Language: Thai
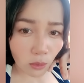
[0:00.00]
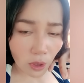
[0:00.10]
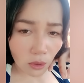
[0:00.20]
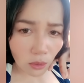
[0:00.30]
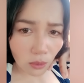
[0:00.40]
ุติ
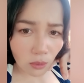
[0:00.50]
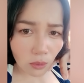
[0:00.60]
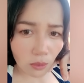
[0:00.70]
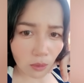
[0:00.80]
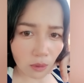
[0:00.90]
สู
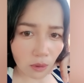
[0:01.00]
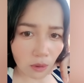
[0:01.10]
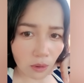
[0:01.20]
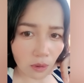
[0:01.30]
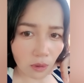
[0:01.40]

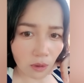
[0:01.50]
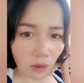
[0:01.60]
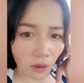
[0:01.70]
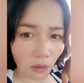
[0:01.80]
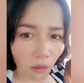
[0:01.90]

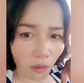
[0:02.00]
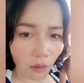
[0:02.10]
เนาะ